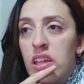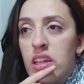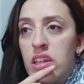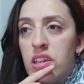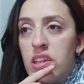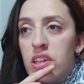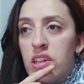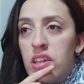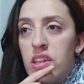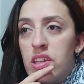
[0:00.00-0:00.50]

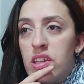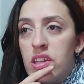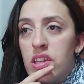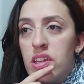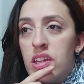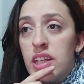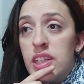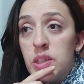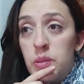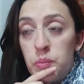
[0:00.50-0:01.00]

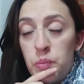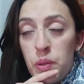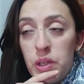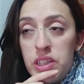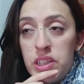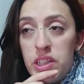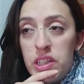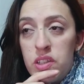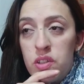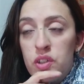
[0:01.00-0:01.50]
Y
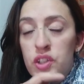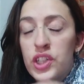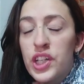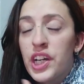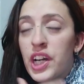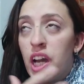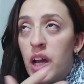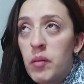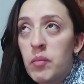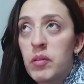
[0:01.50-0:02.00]
después de eso
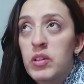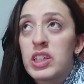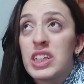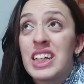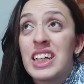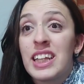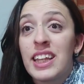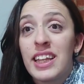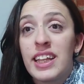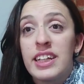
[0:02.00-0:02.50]
llegamos
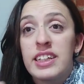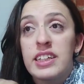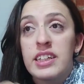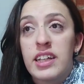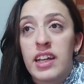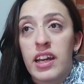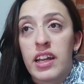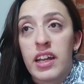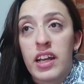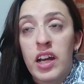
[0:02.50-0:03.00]
y
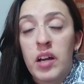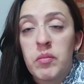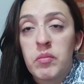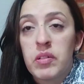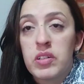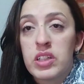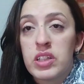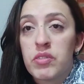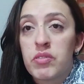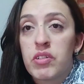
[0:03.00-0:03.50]

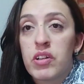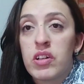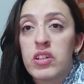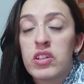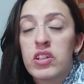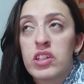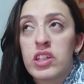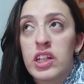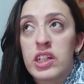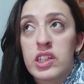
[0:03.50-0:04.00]
descargamos y
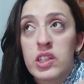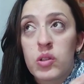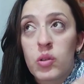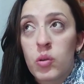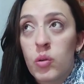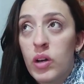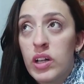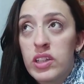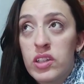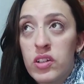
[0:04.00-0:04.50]
fueron otras
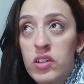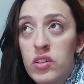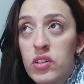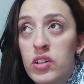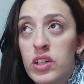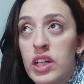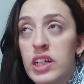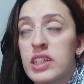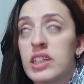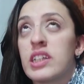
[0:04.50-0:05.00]
cuatro
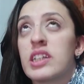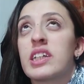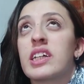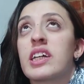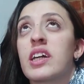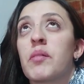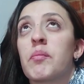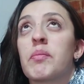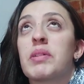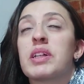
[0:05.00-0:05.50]
horas. Así
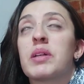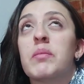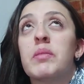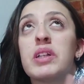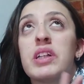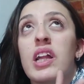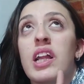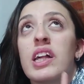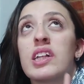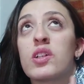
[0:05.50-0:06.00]
que
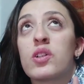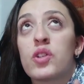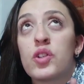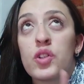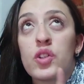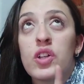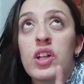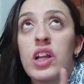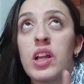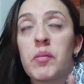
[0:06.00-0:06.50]
empezamos a las
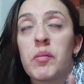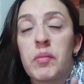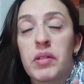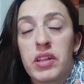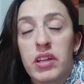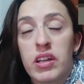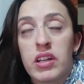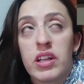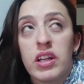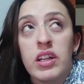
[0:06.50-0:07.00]
8 de la
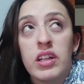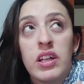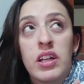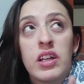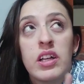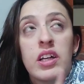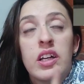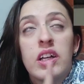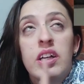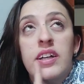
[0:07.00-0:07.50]
mañana
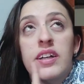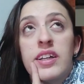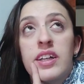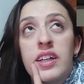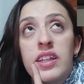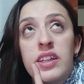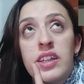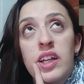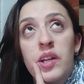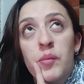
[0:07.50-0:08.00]

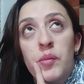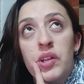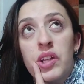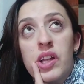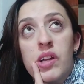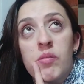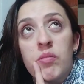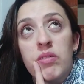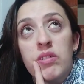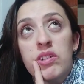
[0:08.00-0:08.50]
y
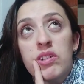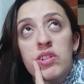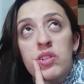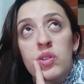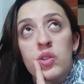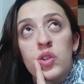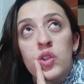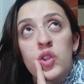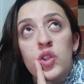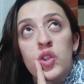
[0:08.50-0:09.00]

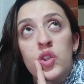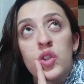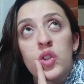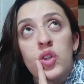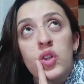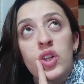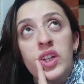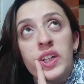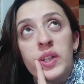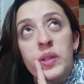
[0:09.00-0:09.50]
terminamos
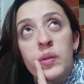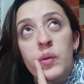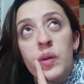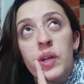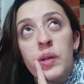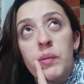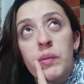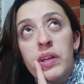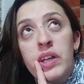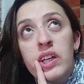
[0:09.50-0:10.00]
8 y
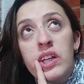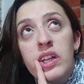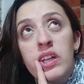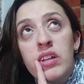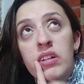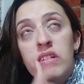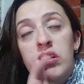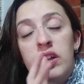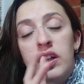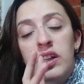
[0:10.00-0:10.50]

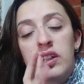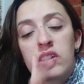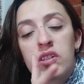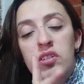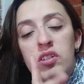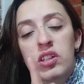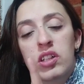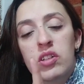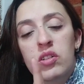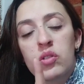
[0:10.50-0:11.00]
9, 10,
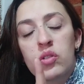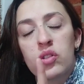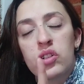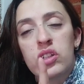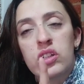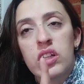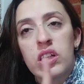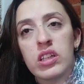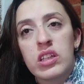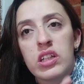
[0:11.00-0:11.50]
11,
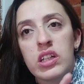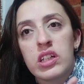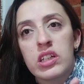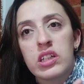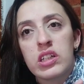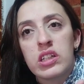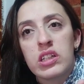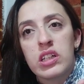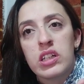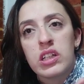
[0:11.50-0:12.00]
12,
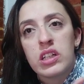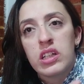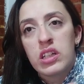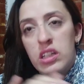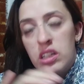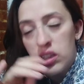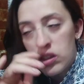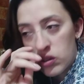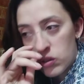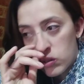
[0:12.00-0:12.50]
13,
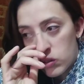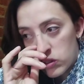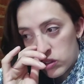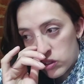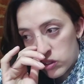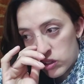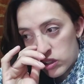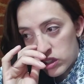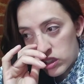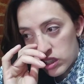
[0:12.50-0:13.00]

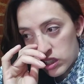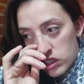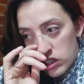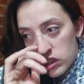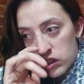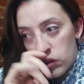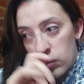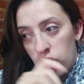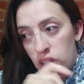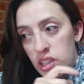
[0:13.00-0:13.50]
8 y
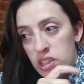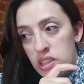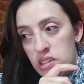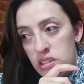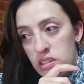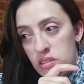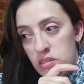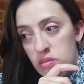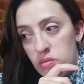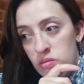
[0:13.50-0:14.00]
13
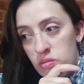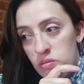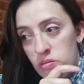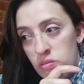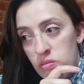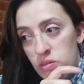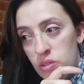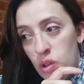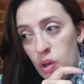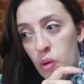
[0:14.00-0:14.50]
horas
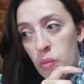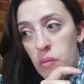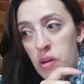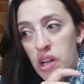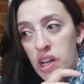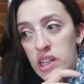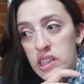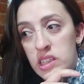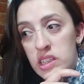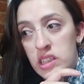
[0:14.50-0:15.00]
como
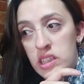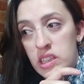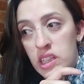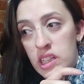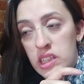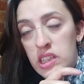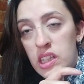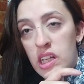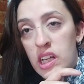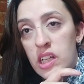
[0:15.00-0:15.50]
a las
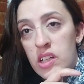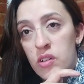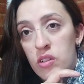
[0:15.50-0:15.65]
10 de la